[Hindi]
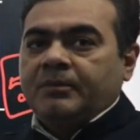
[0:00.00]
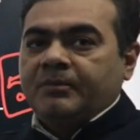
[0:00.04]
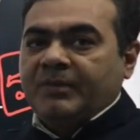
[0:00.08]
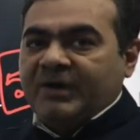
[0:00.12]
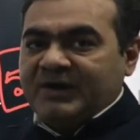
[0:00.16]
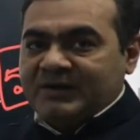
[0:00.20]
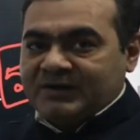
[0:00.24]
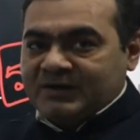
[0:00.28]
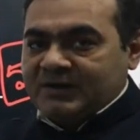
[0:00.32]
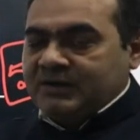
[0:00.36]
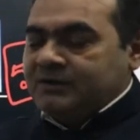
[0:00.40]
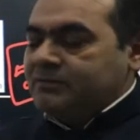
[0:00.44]

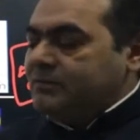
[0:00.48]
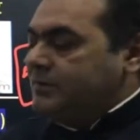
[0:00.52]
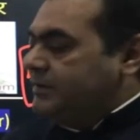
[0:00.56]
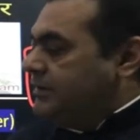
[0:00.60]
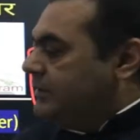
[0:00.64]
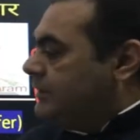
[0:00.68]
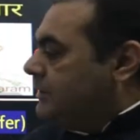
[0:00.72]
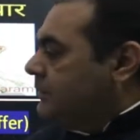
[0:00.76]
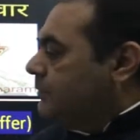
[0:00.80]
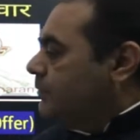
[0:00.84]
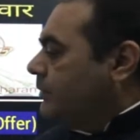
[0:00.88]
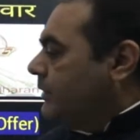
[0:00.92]
मेंटल
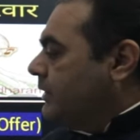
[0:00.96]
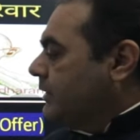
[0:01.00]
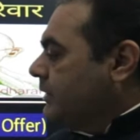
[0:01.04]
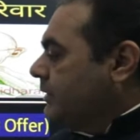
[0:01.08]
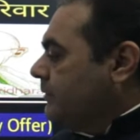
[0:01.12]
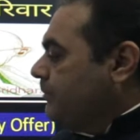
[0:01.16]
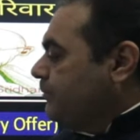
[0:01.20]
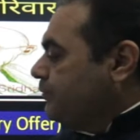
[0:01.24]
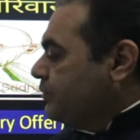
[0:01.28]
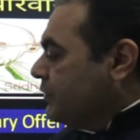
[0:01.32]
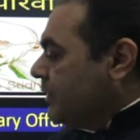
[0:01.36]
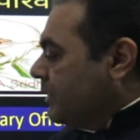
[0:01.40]
एबिलिटी
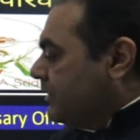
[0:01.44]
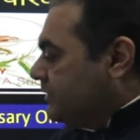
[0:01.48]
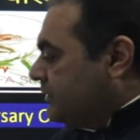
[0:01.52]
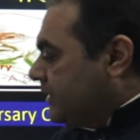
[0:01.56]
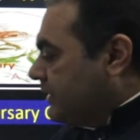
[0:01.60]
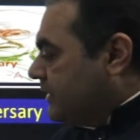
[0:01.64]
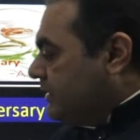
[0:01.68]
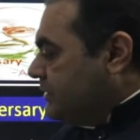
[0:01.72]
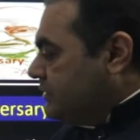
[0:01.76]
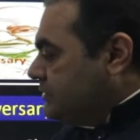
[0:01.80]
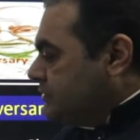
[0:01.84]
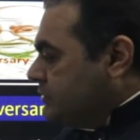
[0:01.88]
पर
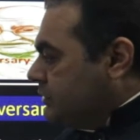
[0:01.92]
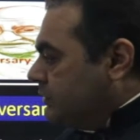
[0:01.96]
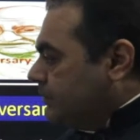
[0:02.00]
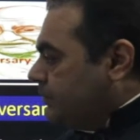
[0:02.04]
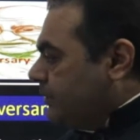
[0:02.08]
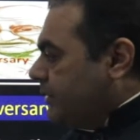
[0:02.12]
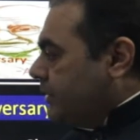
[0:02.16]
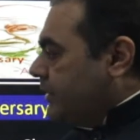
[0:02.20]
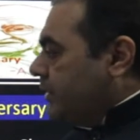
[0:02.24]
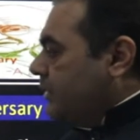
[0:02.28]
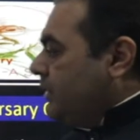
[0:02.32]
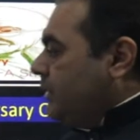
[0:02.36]
सारी चीज़ों
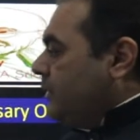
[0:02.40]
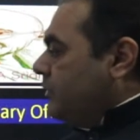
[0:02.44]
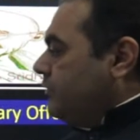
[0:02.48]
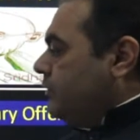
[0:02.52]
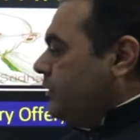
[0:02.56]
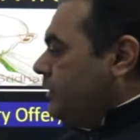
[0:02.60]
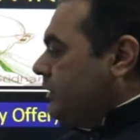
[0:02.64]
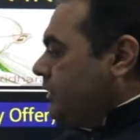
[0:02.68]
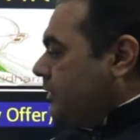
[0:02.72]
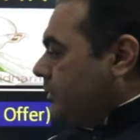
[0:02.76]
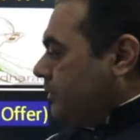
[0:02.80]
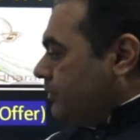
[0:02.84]
पर
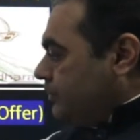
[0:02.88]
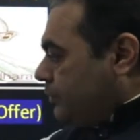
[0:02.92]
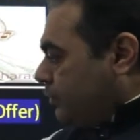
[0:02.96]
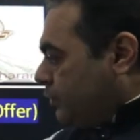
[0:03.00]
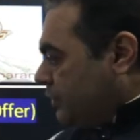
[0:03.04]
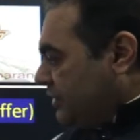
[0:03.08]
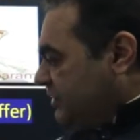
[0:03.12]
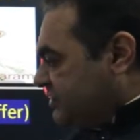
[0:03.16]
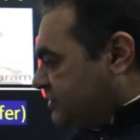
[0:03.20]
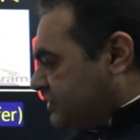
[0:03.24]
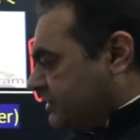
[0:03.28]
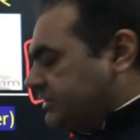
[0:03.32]
फिर
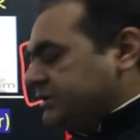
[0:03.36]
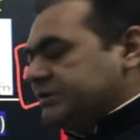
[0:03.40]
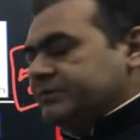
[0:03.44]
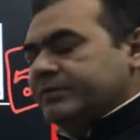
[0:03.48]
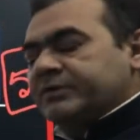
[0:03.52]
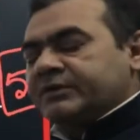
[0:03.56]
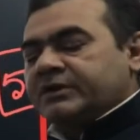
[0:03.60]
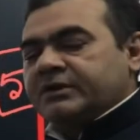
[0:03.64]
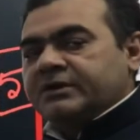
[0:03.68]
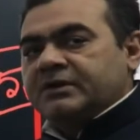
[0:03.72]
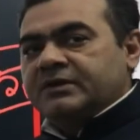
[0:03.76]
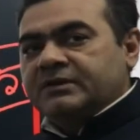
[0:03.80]
फुल स्टडी
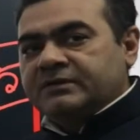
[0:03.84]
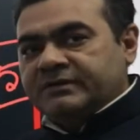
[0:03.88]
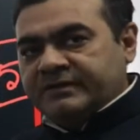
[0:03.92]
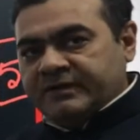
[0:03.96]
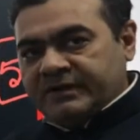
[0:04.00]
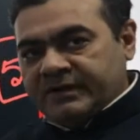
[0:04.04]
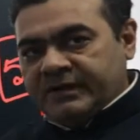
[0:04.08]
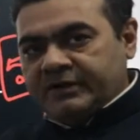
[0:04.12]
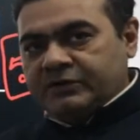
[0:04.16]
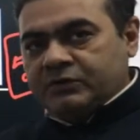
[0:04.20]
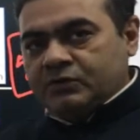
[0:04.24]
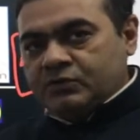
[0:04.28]
मटेरियल्स
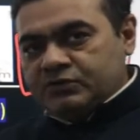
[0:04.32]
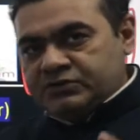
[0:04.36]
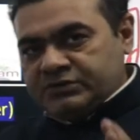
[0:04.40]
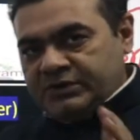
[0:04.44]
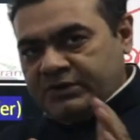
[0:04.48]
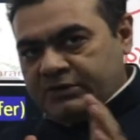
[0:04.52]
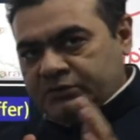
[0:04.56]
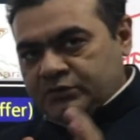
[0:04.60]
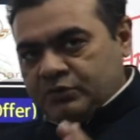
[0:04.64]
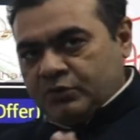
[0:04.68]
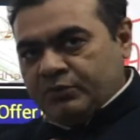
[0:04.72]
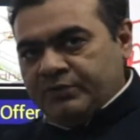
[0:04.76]
ए टू
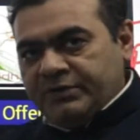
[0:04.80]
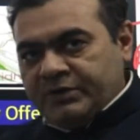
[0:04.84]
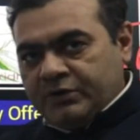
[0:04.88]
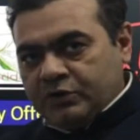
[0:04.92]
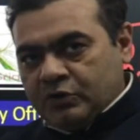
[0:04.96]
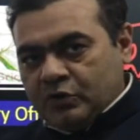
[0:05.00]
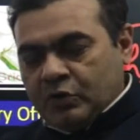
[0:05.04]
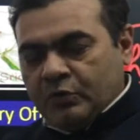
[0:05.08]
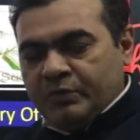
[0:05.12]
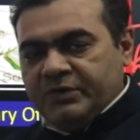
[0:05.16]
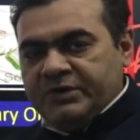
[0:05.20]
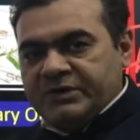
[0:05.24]
जेड जो भी
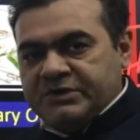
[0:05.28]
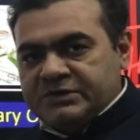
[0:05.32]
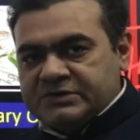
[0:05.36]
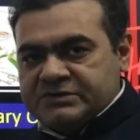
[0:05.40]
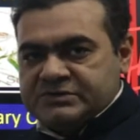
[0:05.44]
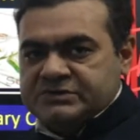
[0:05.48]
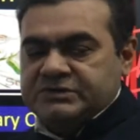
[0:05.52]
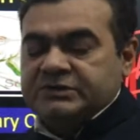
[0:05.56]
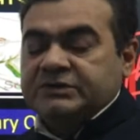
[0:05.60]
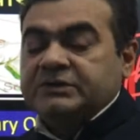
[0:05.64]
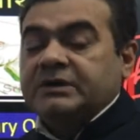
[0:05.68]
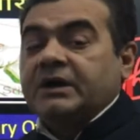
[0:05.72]
इकोनॉमी
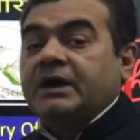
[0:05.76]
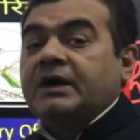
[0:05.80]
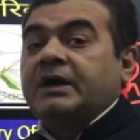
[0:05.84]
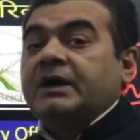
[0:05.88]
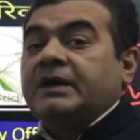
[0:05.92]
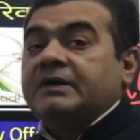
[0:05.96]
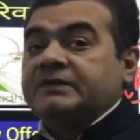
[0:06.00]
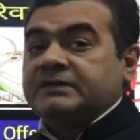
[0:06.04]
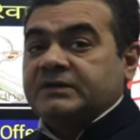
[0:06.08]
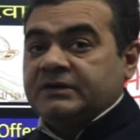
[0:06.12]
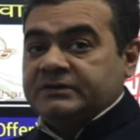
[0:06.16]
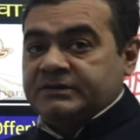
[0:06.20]
इंडस्ट्री का
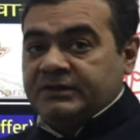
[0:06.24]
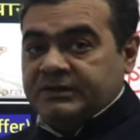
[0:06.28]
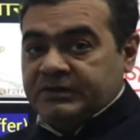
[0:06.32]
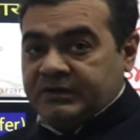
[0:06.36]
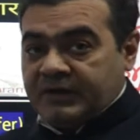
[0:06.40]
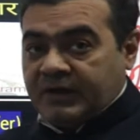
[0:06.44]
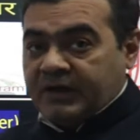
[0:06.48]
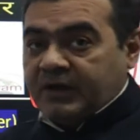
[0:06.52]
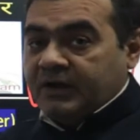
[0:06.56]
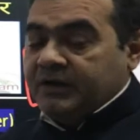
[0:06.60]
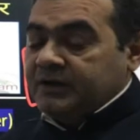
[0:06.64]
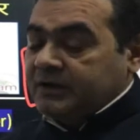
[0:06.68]
है साथ ही
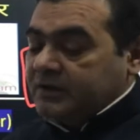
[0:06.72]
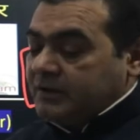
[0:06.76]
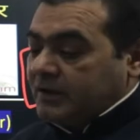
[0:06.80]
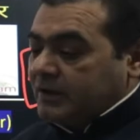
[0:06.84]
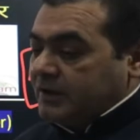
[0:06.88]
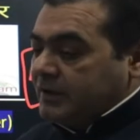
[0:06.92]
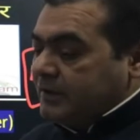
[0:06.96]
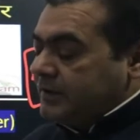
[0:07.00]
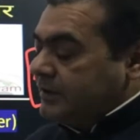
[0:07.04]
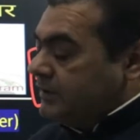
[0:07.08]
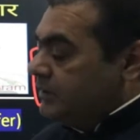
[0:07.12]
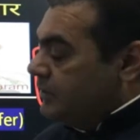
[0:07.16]
करंट
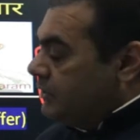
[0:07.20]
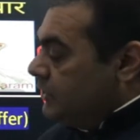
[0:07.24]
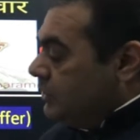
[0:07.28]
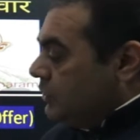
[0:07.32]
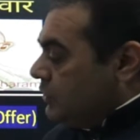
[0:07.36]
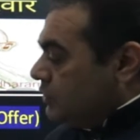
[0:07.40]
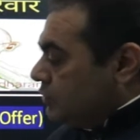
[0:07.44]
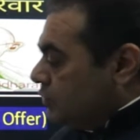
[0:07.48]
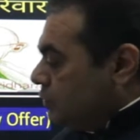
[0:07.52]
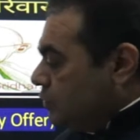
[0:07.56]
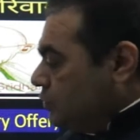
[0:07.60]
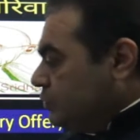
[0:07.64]
का है
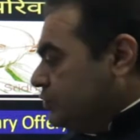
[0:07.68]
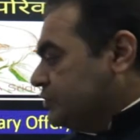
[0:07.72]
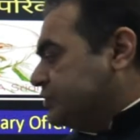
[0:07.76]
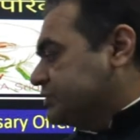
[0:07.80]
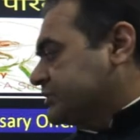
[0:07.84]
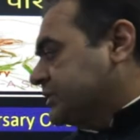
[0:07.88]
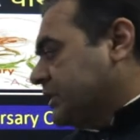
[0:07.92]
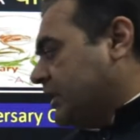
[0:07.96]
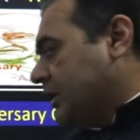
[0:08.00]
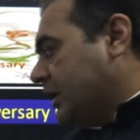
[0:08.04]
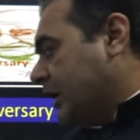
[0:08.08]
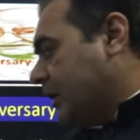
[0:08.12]
तो
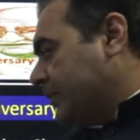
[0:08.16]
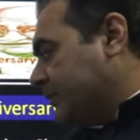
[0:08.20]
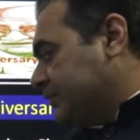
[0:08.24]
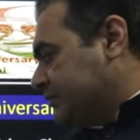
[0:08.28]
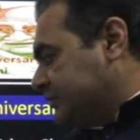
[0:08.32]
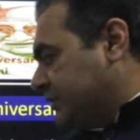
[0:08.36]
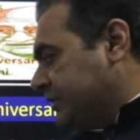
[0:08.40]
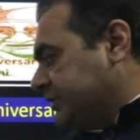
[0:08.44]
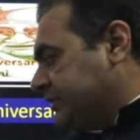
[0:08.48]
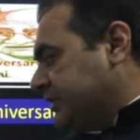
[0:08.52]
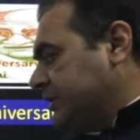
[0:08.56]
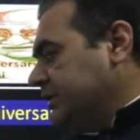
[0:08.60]
उसका आप
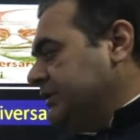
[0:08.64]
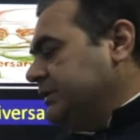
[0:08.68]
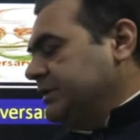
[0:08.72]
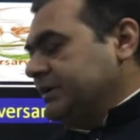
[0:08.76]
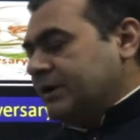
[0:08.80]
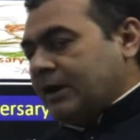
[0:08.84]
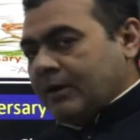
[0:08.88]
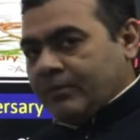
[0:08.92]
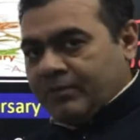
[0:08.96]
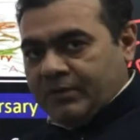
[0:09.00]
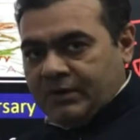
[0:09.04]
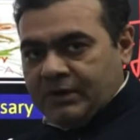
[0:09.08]
सटनली
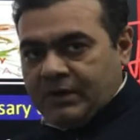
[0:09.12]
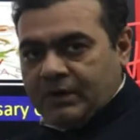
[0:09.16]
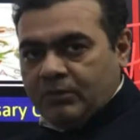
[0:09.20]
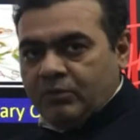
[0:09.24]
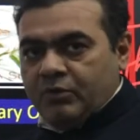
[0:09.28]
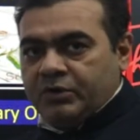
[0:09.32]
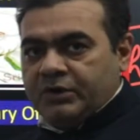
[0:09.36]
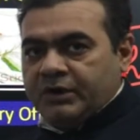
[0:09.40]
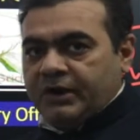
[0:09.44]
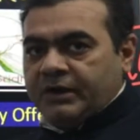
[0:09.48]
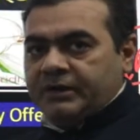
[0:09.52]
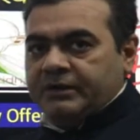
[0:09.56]
आप लाभ
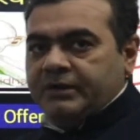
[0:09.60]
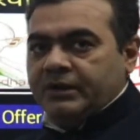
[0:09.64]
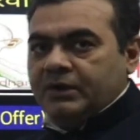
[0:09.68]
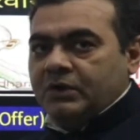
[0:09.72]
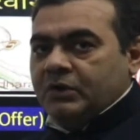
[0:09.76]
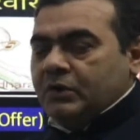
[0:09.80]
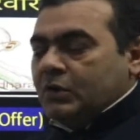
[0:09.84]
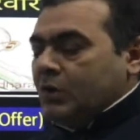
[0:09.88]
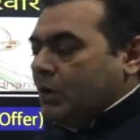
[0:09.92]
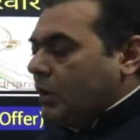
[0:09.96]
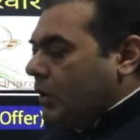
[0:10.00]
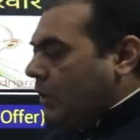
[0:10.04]
उठाइए
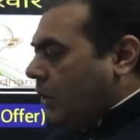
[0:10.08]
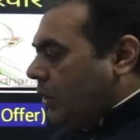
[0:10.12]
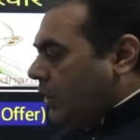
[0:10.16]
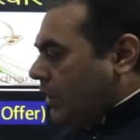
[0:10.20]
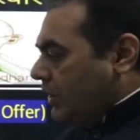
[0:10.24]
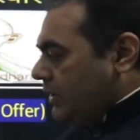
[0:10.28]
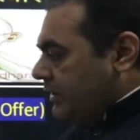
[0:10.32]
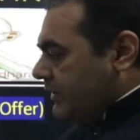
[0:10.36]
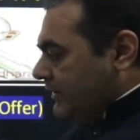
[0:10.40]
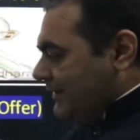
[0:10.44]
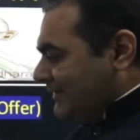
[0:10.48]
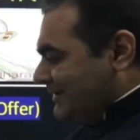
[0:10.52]

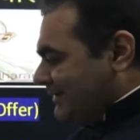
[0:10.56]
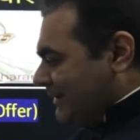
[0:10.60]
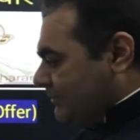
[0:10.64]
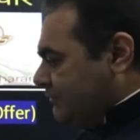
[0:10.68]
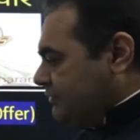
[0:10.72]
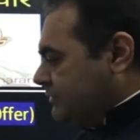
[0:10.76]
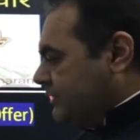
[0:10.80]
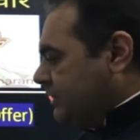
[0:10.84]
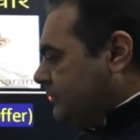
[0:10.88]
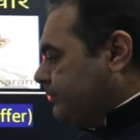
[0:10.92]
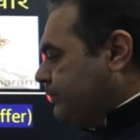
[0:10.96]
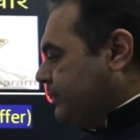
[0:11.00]
और इस
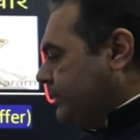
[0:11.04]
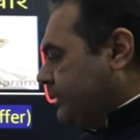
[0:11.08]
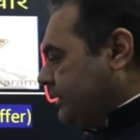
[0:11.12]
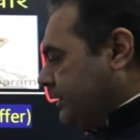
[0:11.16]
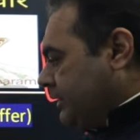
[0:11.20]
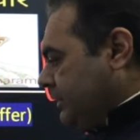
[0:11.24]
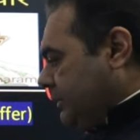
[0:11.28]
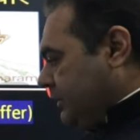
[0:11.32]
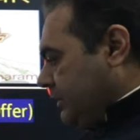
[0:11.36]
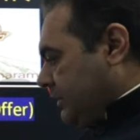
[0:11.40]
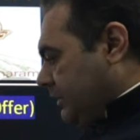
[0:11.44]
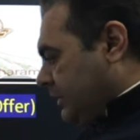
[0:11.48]
अवसर
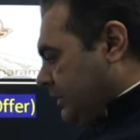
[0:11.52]
पर